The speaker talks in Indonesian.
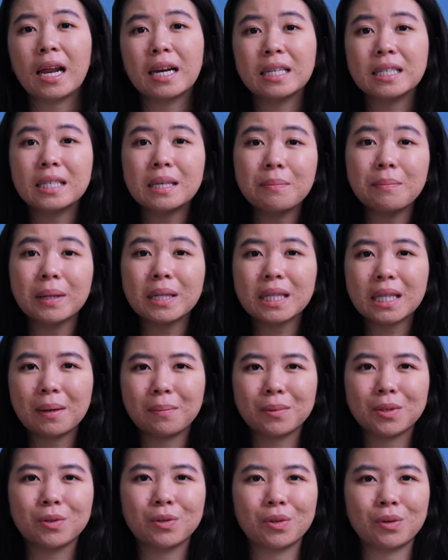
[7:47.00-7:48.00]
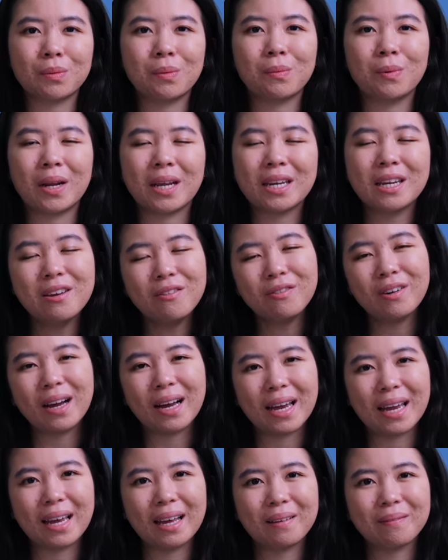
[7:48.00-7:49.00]
Ada simple tips untuk memulai
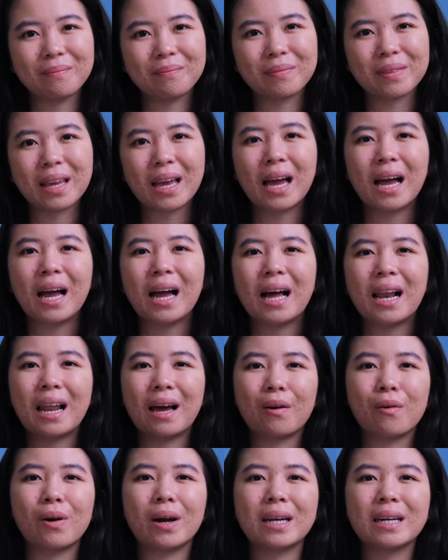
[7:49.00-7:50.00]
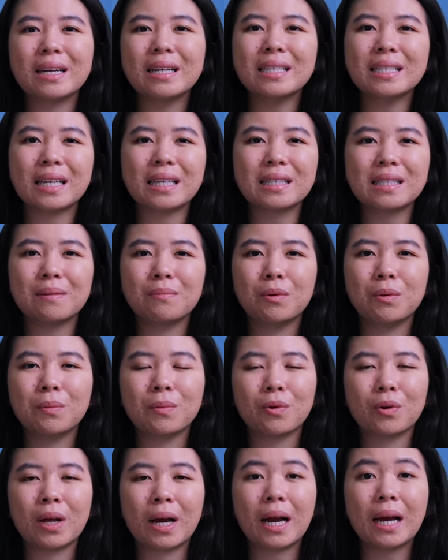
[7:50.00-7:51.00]
DeFi. Lakukan riset sebelum
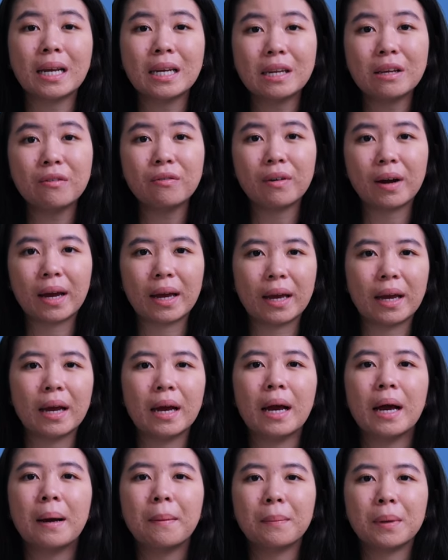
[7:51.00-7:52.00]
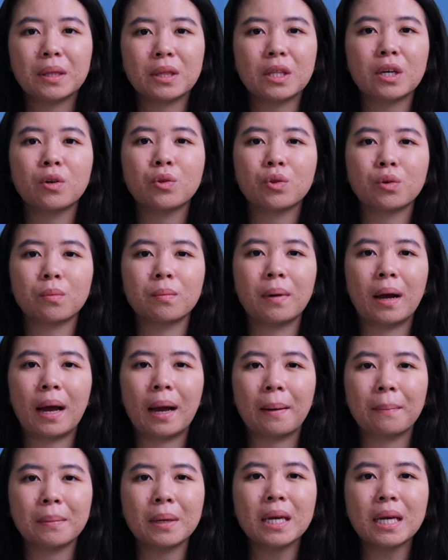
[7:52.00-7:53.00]
menggunakan DeFi. Penting untuk
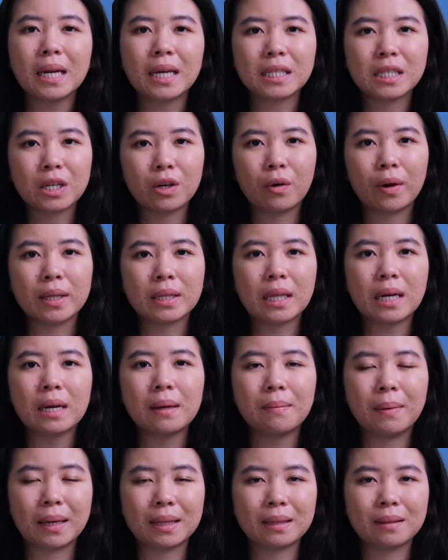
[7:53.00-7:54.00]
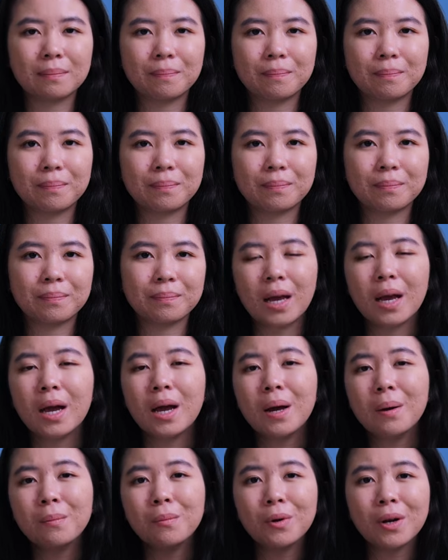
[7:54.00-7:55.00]
memahami resiko yang terlibat.
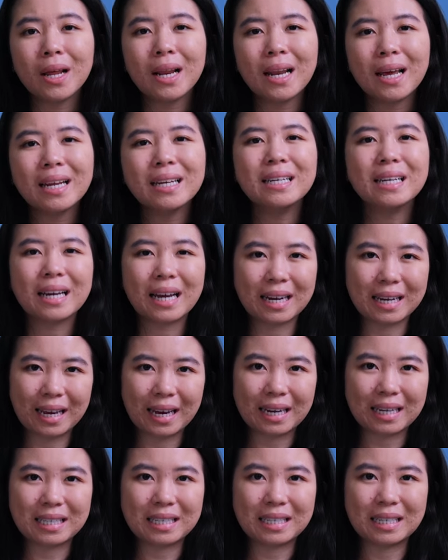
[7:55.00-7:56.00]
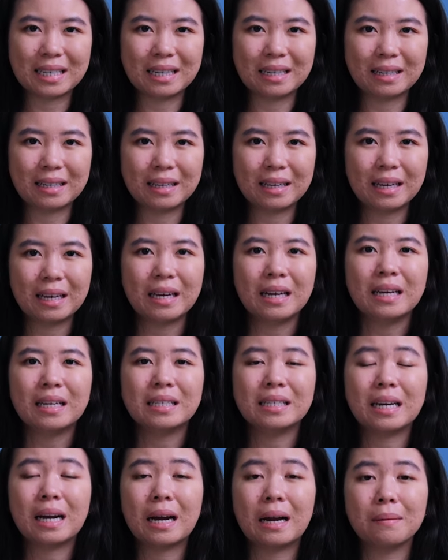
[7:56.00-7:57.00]
Mulailah dengan yang kecil.
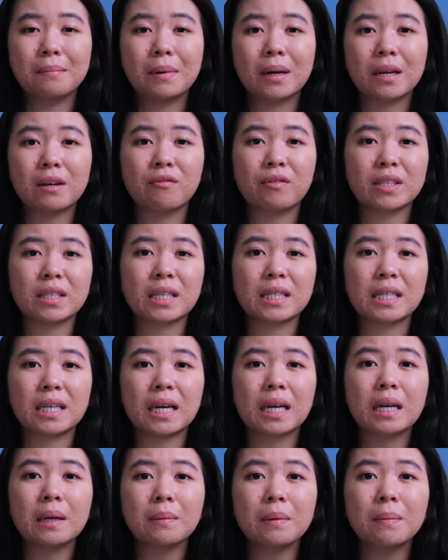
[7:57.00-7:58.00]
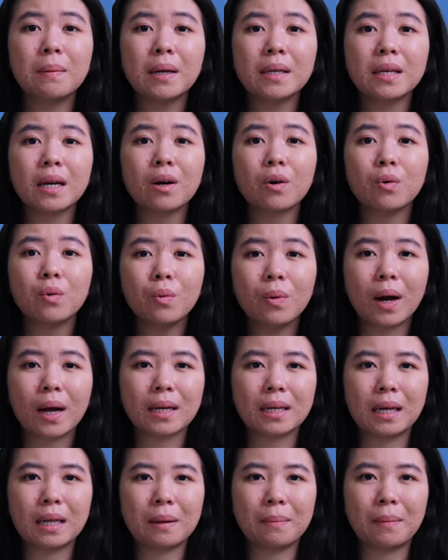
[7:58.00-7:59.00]
Jangan menginvestasikan lebih banyak
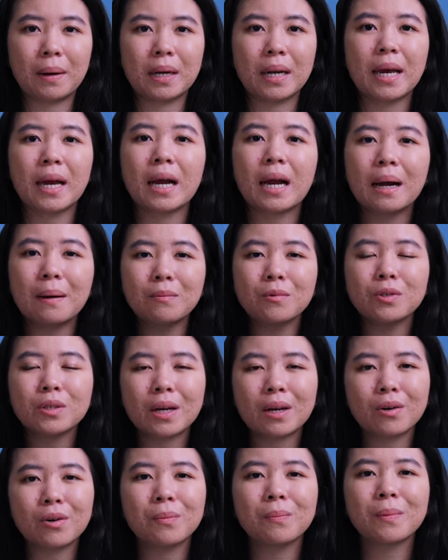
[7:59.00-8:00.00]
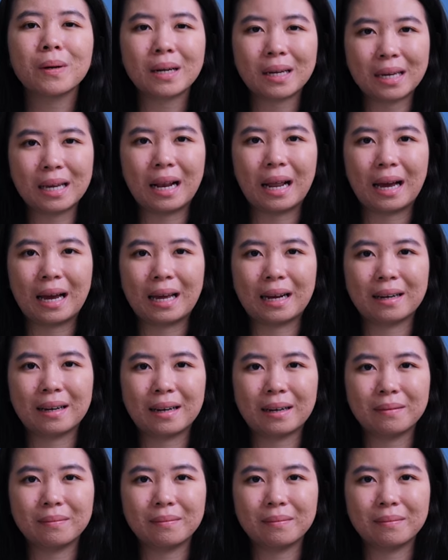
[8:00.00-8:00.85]
uang daripada yang kamu sanggup kehilangan.